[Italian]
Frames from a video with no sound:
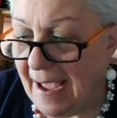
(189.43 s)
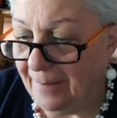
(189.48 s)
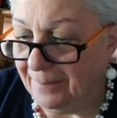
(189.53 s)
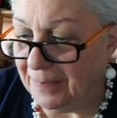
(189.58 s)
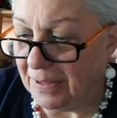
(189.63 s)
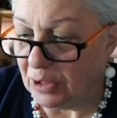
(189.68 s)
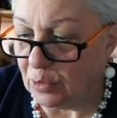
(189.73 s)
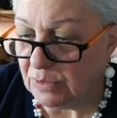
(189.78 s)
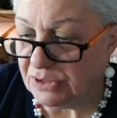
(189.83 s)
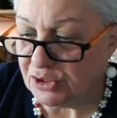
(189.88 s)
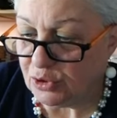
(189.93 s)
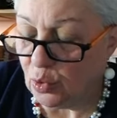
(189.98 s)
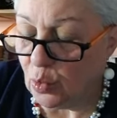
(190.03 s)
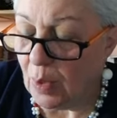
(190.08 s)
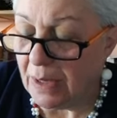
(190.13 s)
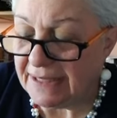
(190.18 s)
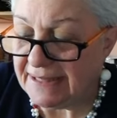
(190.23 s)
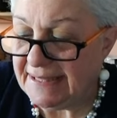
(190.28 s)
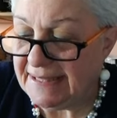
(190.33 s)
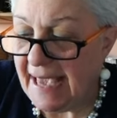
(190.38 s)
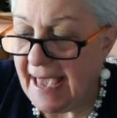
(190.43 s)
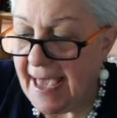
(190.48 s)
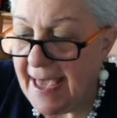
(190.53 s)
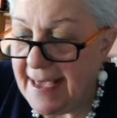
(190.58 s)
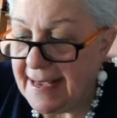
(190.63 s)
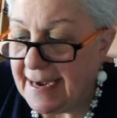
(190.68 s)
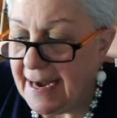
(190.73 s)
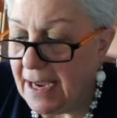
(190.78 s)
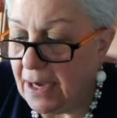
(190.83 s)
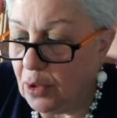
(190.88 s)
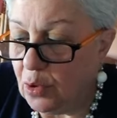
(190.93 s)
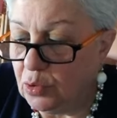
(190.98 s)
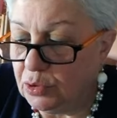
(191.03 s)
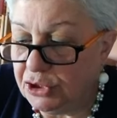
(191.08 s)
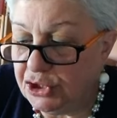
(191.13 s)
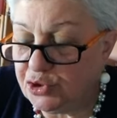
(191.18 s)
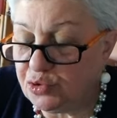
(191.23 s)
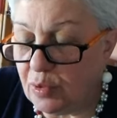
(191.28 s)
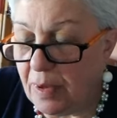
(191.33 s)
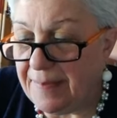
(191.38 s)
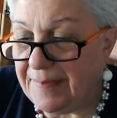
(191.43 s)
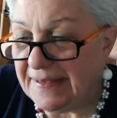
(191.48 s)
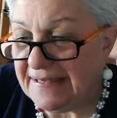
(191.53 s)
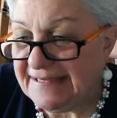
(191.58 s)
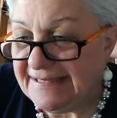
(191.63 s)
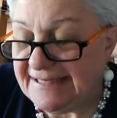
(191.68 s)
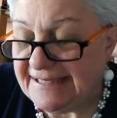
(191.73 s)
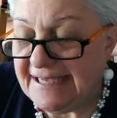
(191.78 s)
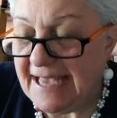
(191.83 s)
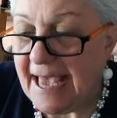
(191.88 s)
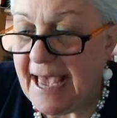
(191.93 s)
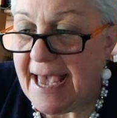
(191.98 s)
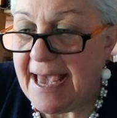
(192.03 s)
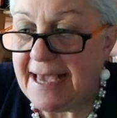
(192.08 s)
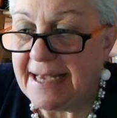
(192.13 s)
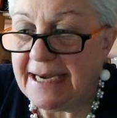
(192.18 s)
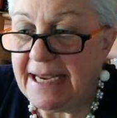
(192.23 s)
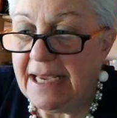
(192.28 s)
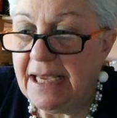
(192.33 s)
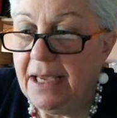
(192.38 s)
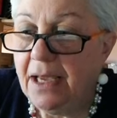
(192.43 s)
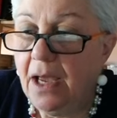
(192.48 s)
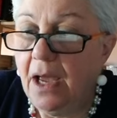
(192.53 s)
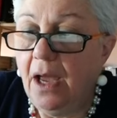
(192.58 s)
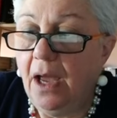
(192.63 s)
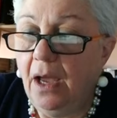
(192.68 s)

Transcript: per questo quartiere con i suoi pensieri,